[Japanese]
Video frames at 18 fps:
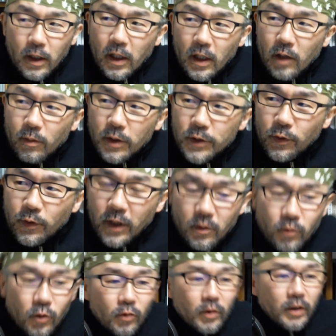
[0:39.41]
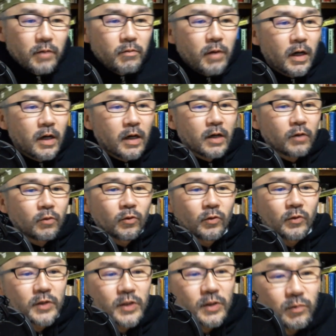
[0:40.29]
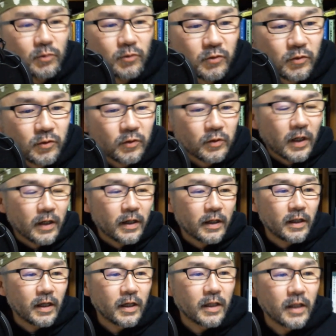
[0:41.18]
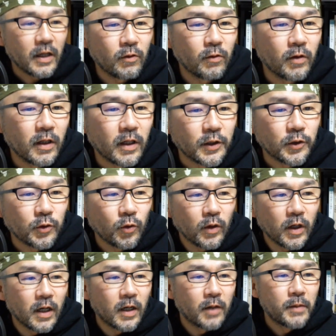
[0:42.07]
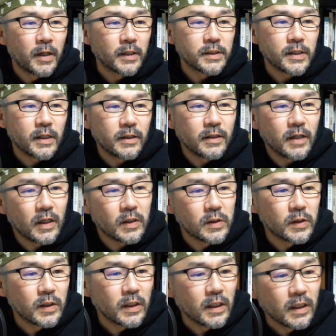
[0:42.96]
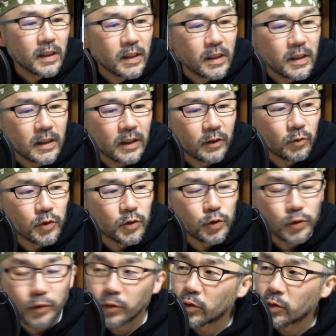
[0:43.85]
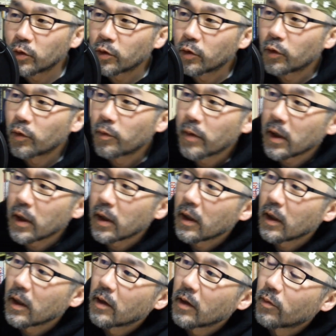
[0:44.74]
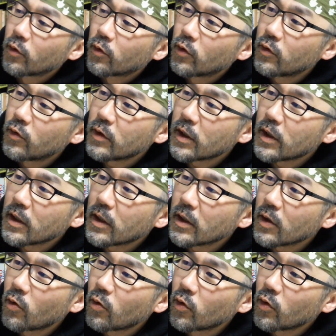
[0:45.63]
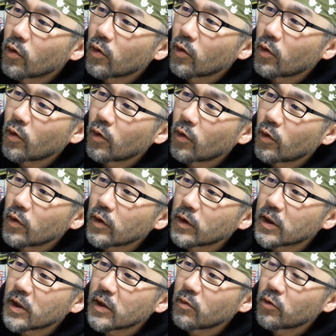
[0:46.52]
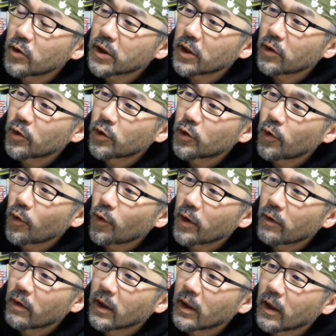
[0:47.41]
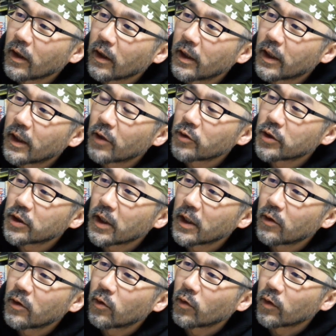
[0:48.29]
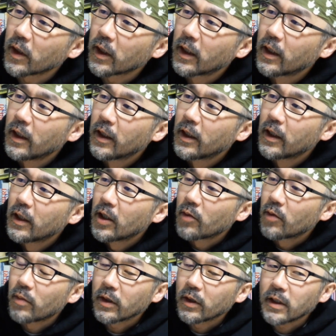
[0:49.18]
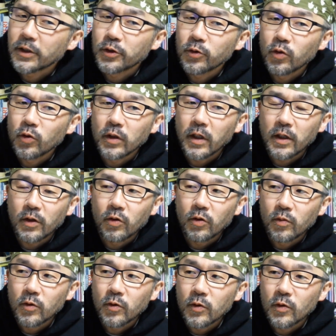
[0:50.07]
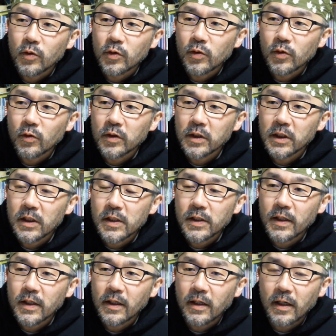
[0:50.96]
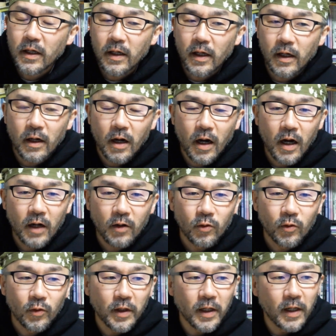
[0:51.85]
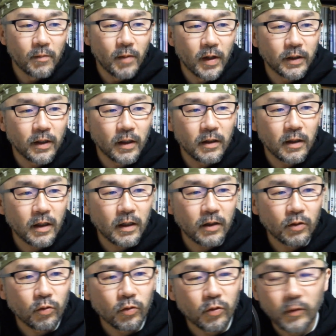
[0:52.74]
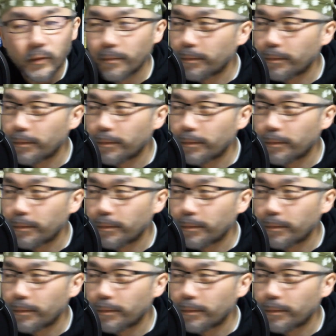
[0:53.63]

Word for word: まあ、それでも今この質問を投げてきてくれた人が、まあ、在学生だとすると、まあ、僕はこの質問者の人よりは長生きをしているので、まあ、多少たりともその人生経験があるので、まあ、何らかの